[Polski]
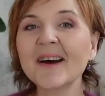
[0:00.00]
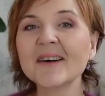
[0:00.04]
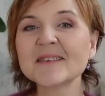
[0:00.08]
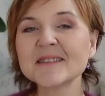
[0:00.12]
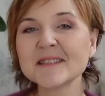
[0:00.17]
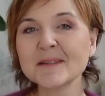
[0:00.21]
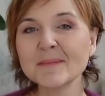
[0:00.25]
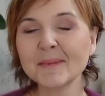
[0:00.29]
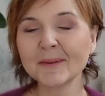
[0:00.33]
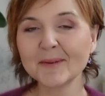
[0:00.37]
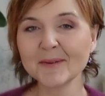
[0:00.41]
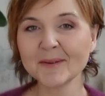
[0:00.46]
te
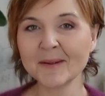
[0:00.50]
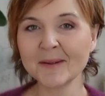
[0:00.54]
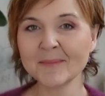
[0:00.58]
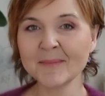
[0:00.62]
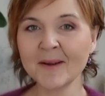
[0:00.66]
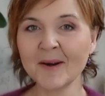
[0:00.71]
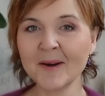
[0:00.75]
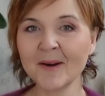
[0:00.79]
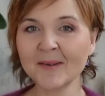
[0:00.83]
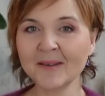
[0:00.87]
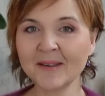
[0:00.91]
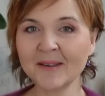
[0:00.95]
osoby, które
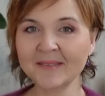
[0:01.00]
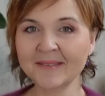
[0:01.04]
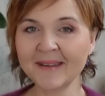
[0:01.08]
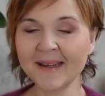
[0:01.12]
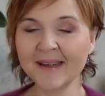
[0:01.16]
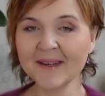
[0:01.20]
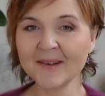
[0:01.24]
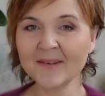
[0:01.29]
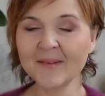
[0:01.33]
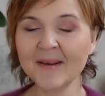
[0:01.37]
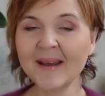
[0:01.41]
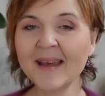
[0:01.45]
mnie
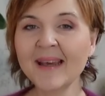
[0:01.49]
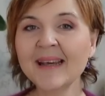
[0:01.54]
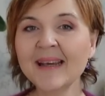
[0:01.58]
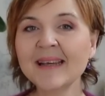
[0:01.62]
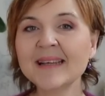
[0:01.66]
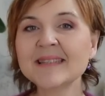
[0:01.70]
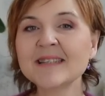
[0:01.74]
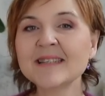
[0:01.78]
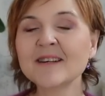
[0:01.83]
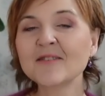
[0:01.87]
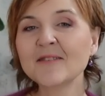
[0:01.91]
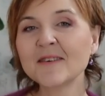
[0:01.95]
oglądają,
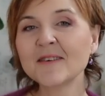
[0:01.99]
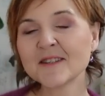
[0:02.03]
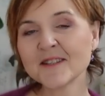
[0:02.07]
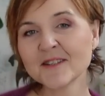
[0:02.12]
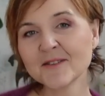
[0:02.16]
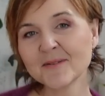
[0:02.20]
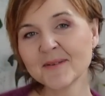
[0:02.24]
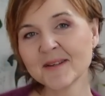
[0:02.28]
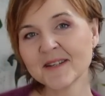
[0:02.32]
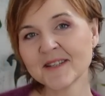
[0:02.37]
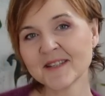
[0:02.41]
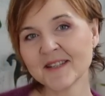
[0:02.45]

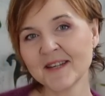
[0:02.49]
zauważyły,